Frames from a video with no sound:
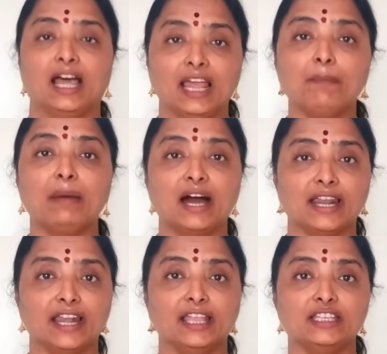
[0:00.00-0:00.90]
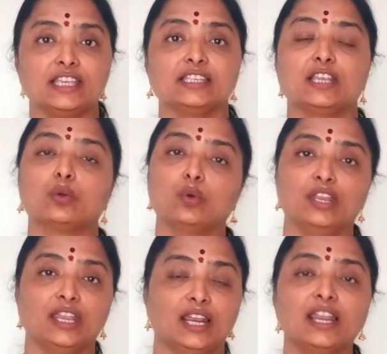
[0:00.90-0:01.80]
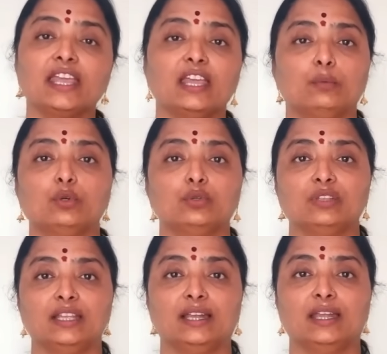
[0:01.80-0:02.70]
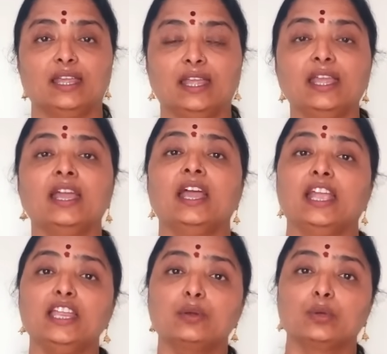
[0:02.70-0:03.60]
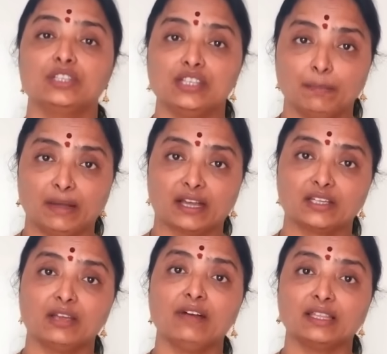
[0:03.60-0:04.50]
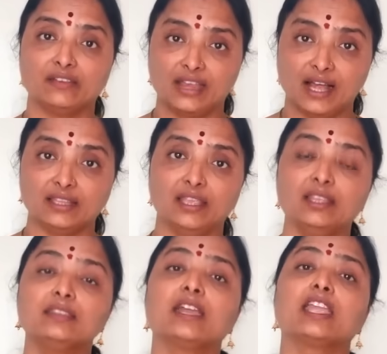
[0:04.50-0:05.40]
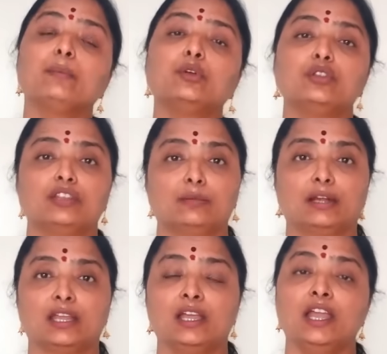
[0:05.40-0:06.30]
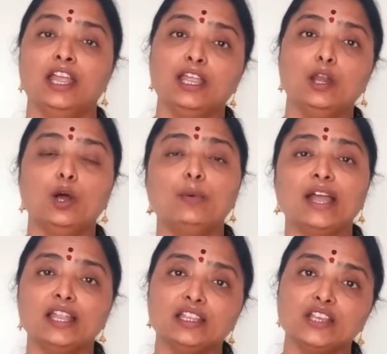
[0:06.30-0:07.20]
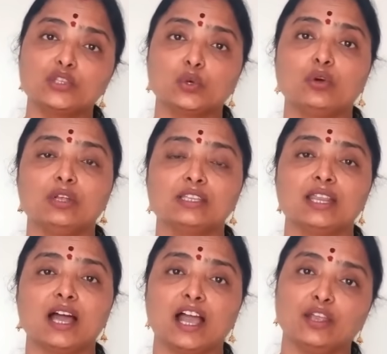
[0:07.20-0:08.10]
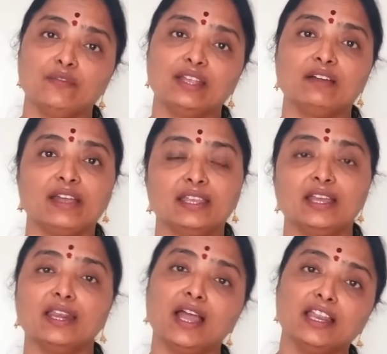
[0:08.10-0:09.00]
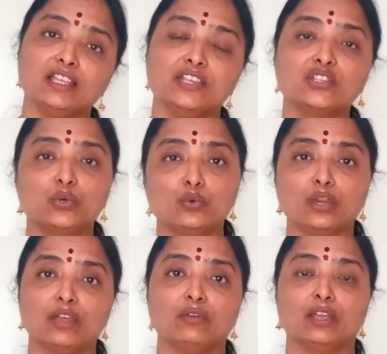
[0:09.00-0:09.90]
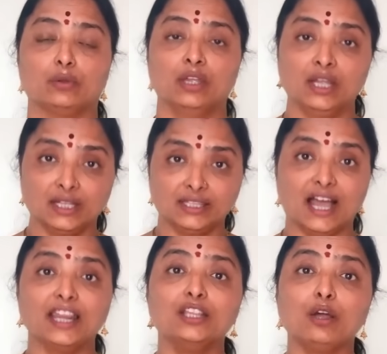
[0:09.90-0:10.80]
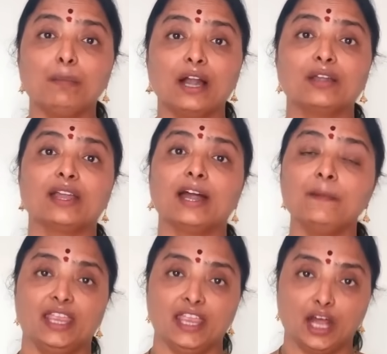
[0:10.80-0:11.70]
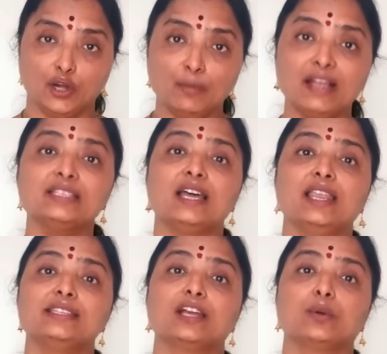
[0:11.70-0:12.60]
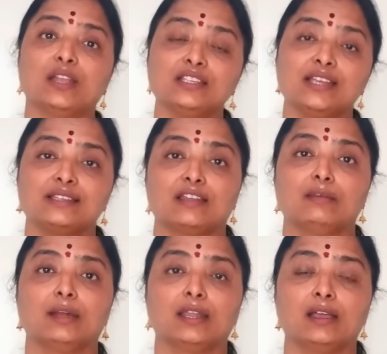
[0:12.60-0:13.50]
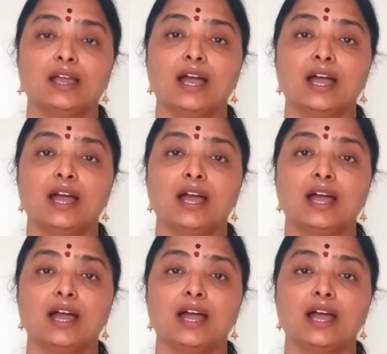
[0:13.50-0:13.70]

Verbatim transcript: అలా పారాయణం చేసిన కొన్ని నెలలకు ఏమవుతుంది అంటే ఈయనకు వచ్చిన పక్షవాత వ్యాధి తగ్గిపోతుంది అనమాట ఈలోపు ఆయన తీసుకోవాల్సిన ఆయుర్వేద వైద్యాన్ని ఆయన తీసుకుంటూనే ఉన్నారు దానితో పాటుగా ఈ హనుమాన్ చాలీసా కూడా చేశారనమాట